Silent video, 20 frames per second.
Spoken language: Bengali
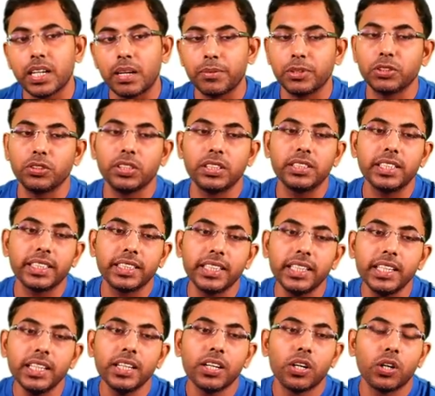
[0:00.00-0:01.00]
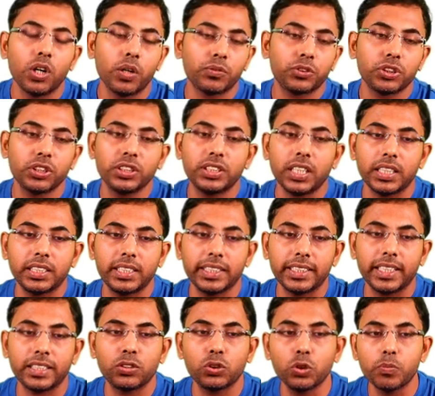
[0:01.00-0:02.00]
আমরা যদি দেখি অপশন
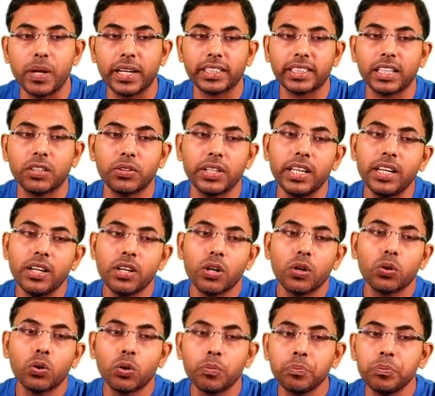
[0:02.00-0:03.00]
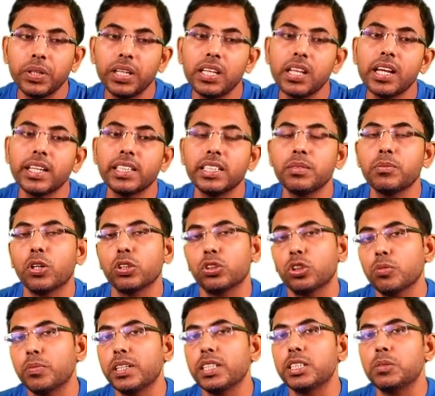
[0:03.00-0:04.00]
চারটিকে একটু ব্যাখ্যা করে ওম বিল্লা ইনি
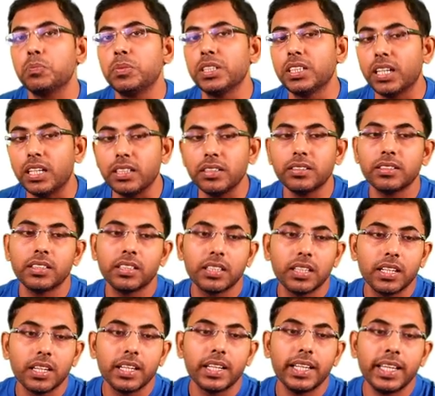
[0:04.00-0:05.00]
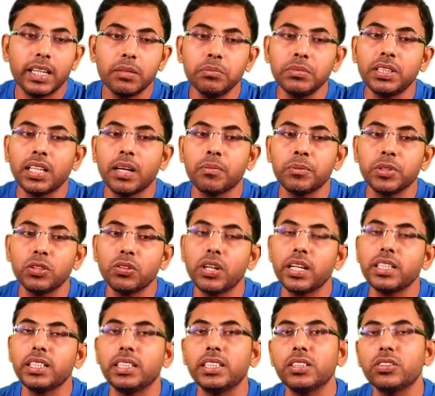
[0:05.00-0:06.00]
বর্তমানে স্পিকার এম থাম্বিদু
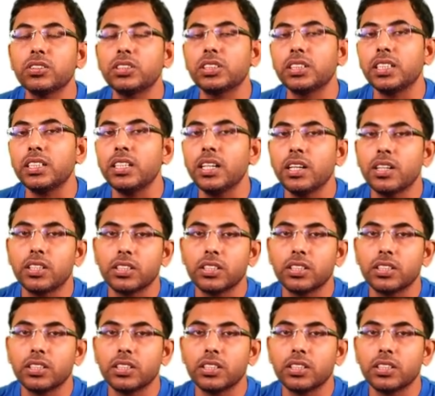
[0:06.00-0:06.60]
ইনি হচ্ছেন